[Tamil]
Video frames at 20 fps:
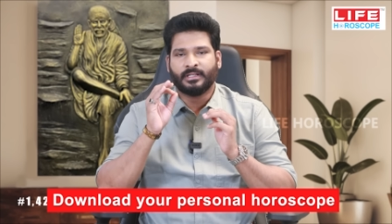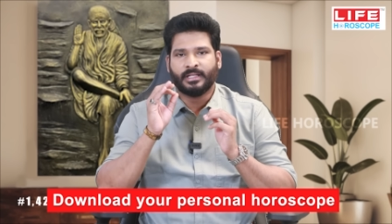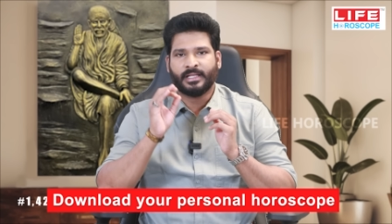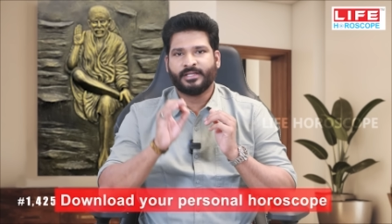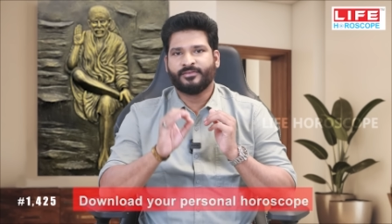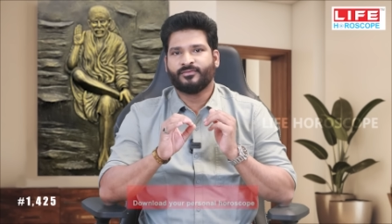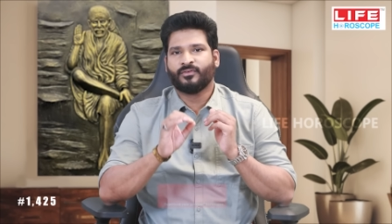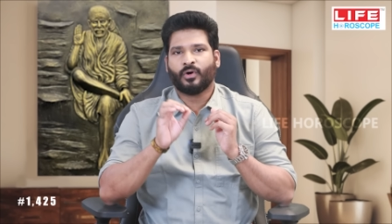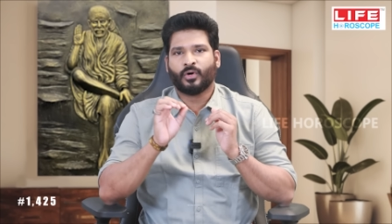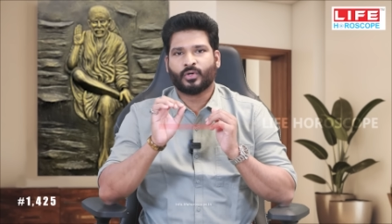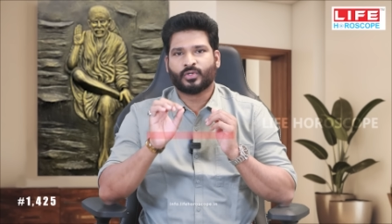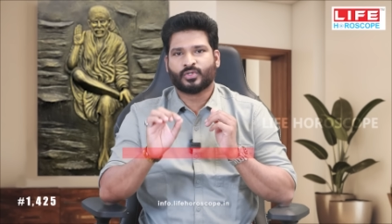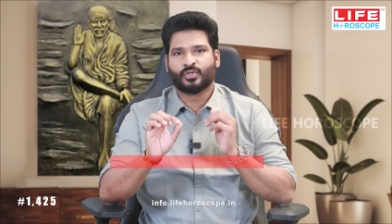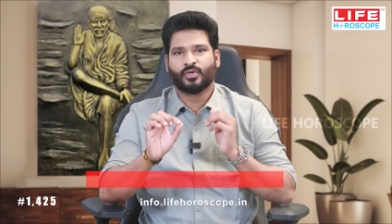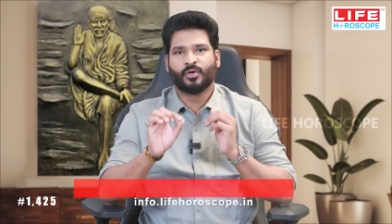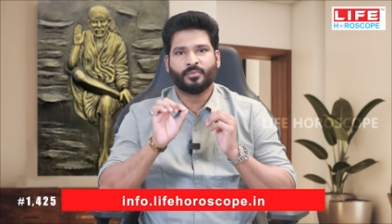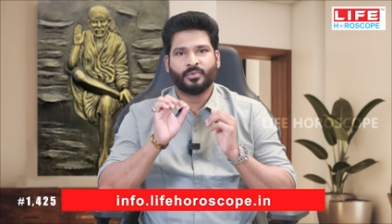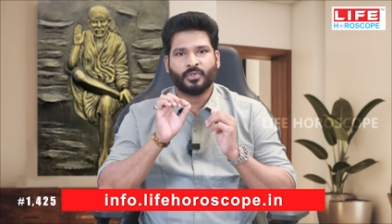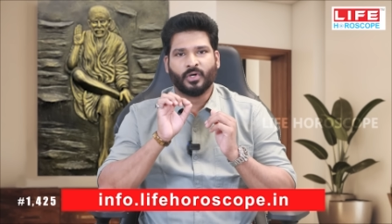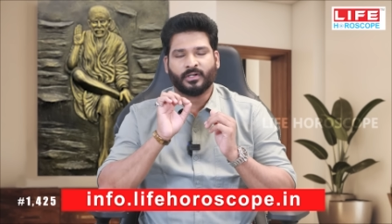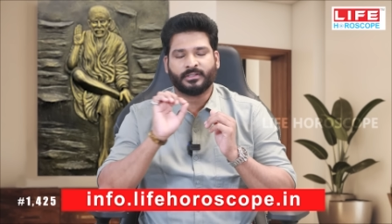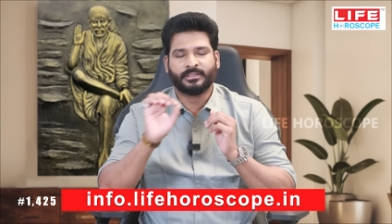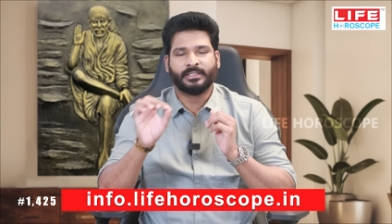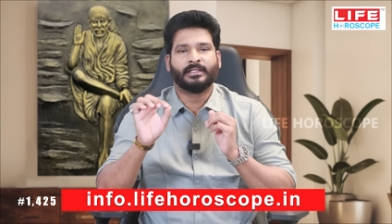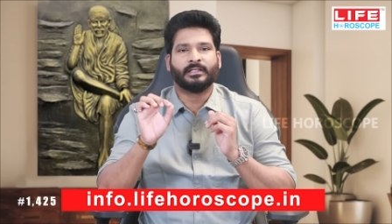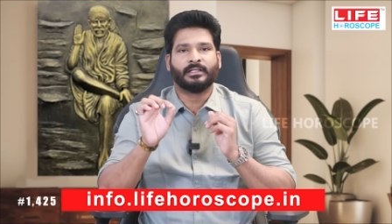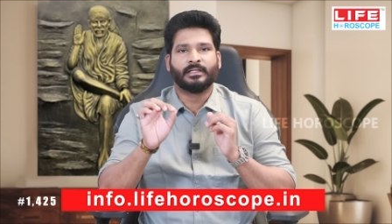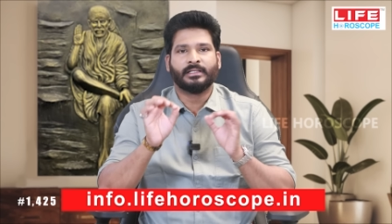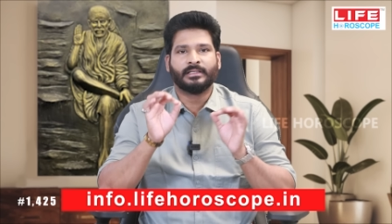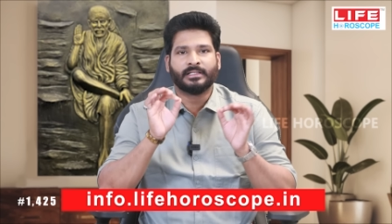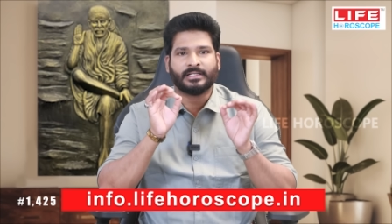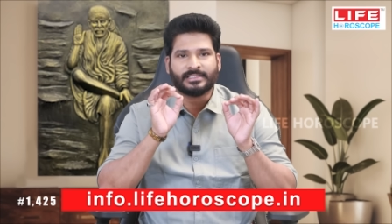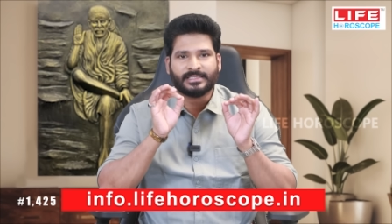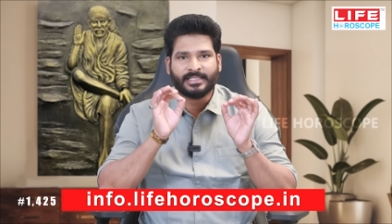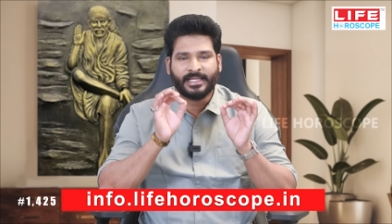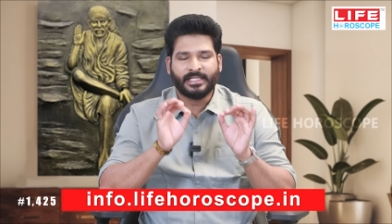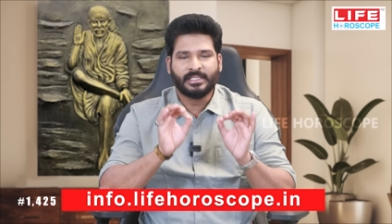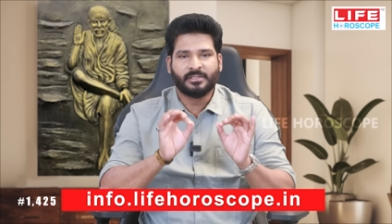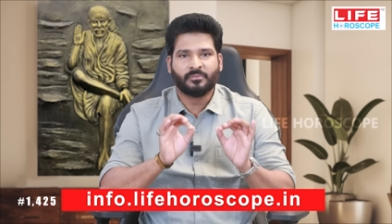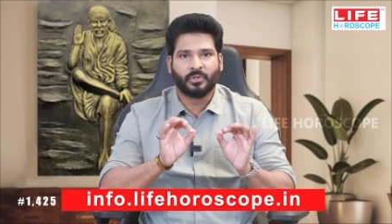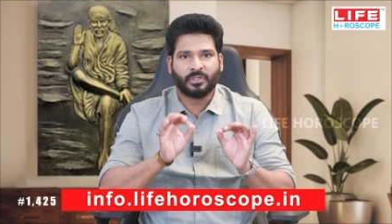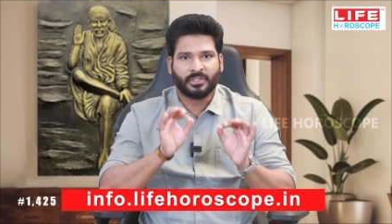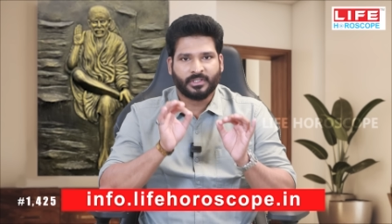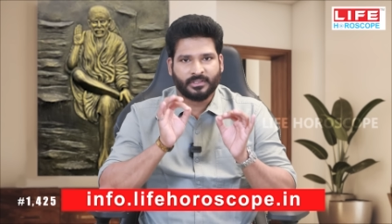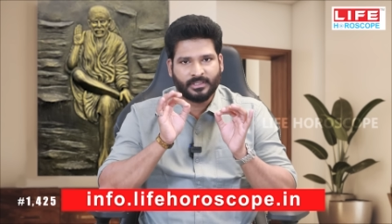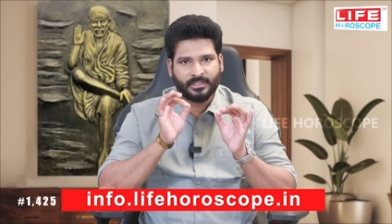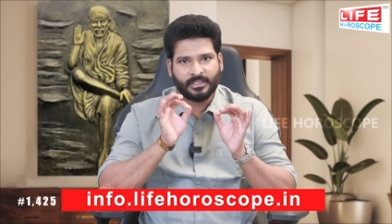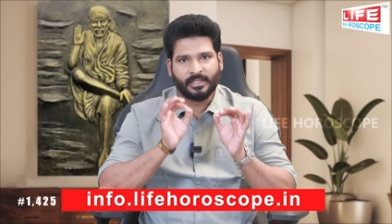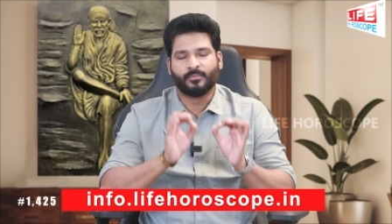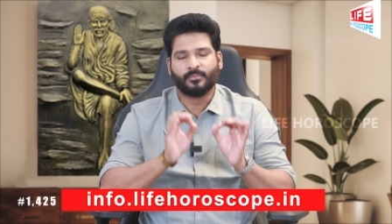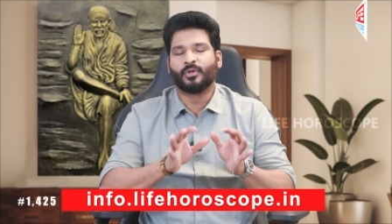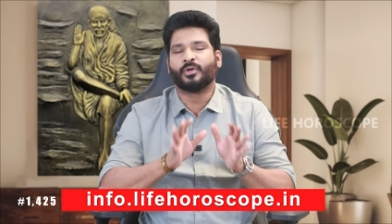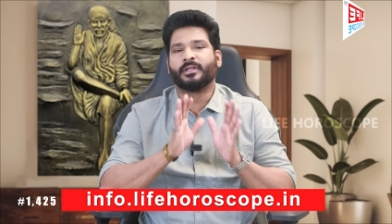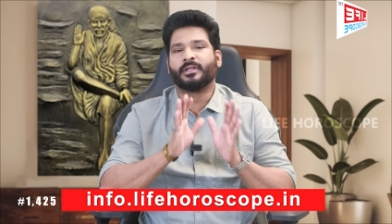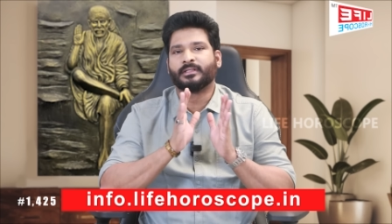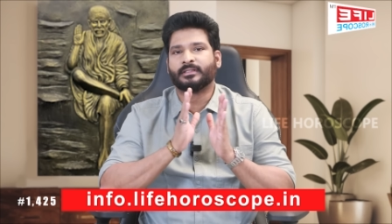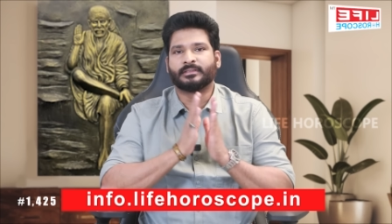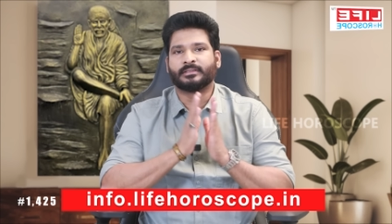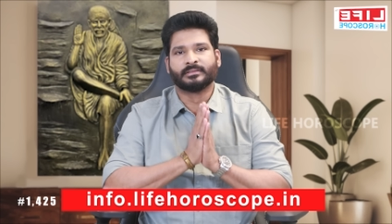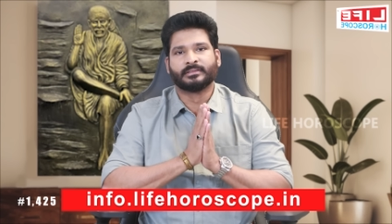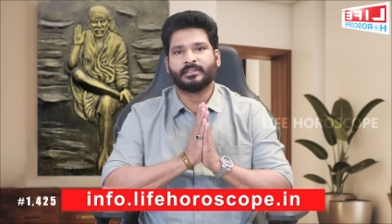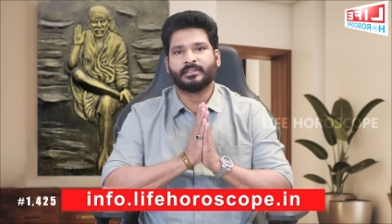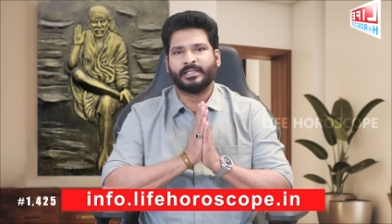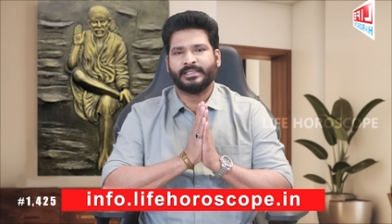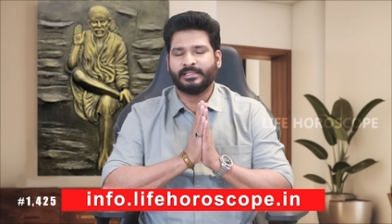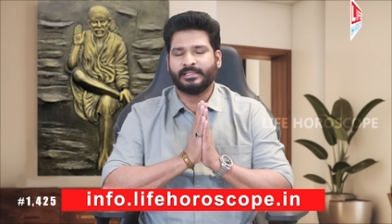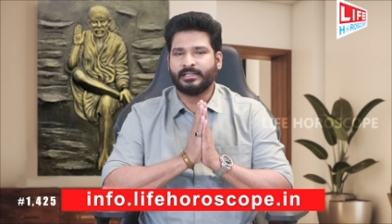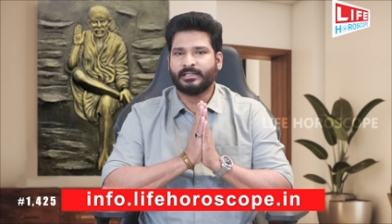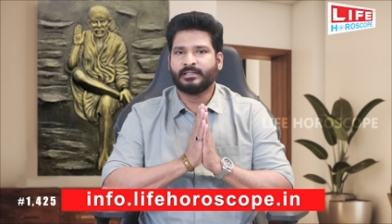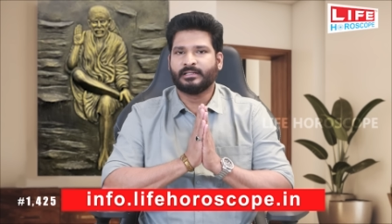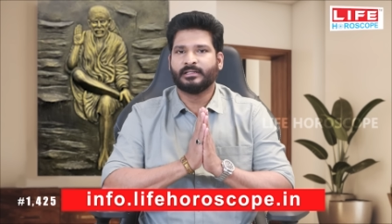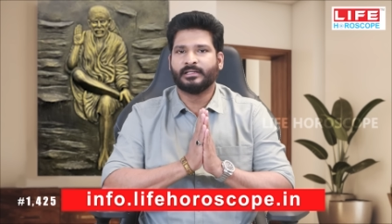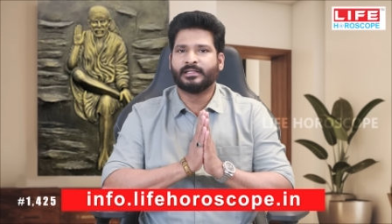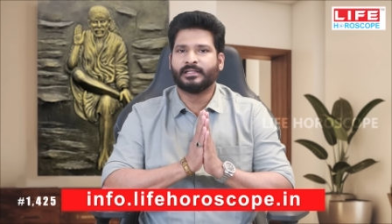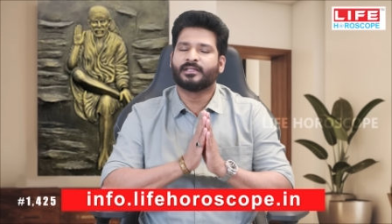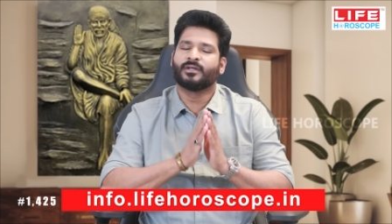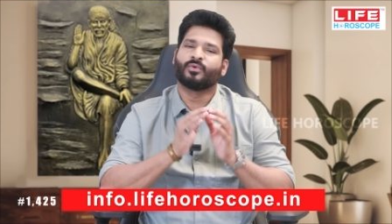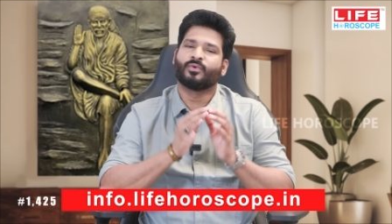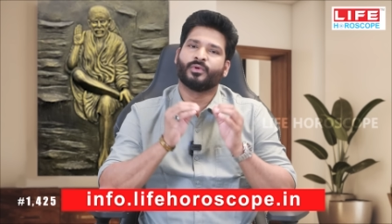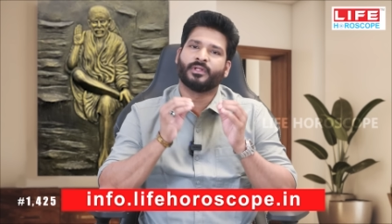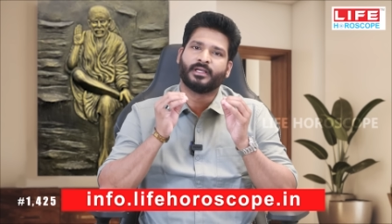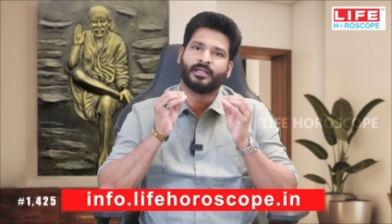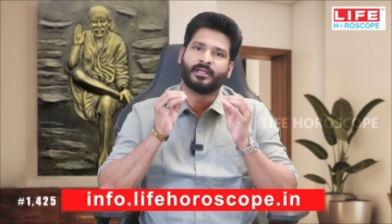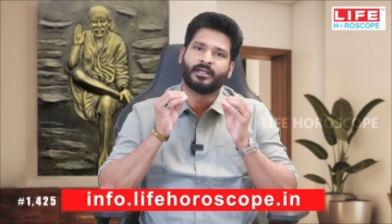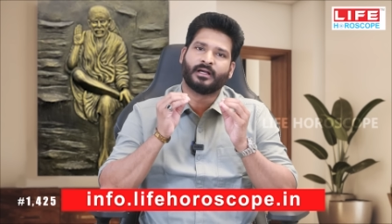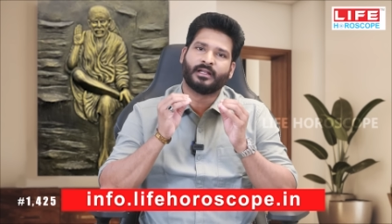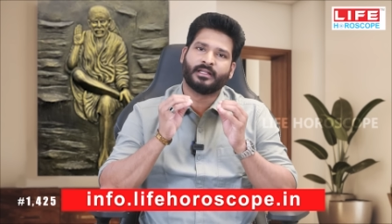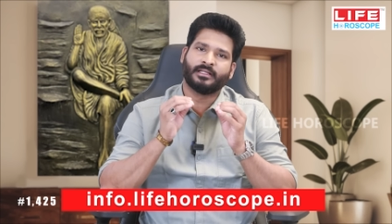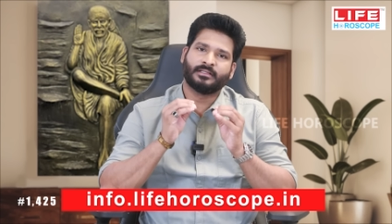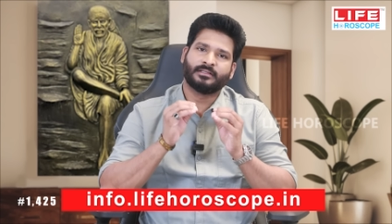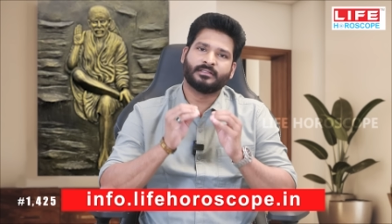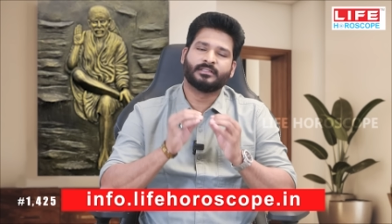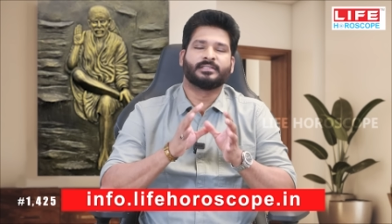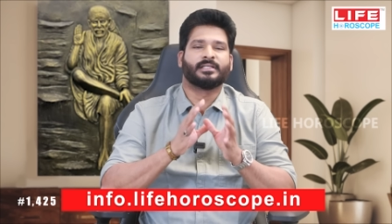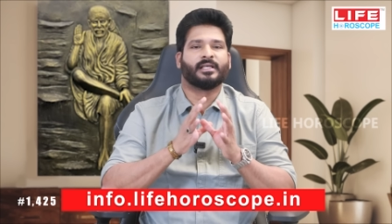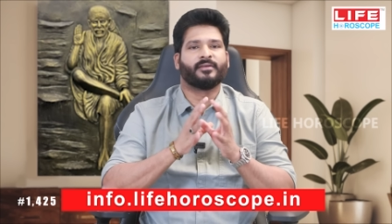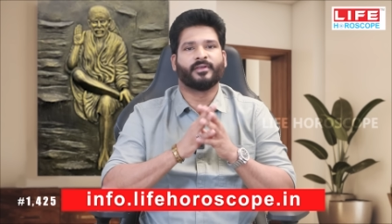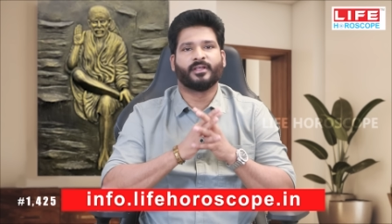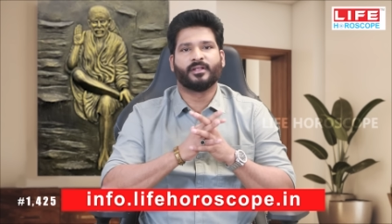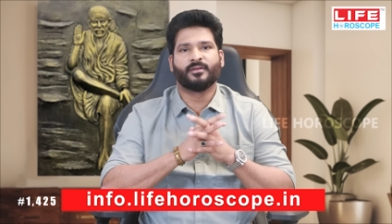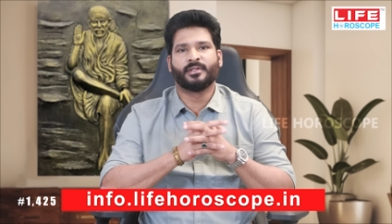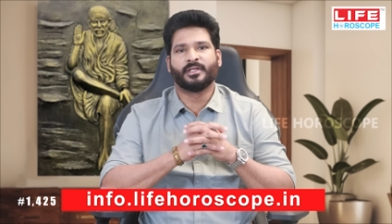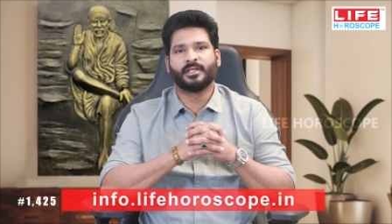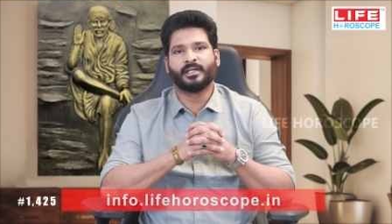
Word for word: லைஃப் ஆரோஸ்கோப் டாட் இன் இந்த சைட் மட்டும்தான் நம்மளுடையது இதில் இருக்கக்கூடிய அனைத்து சேவைகளும்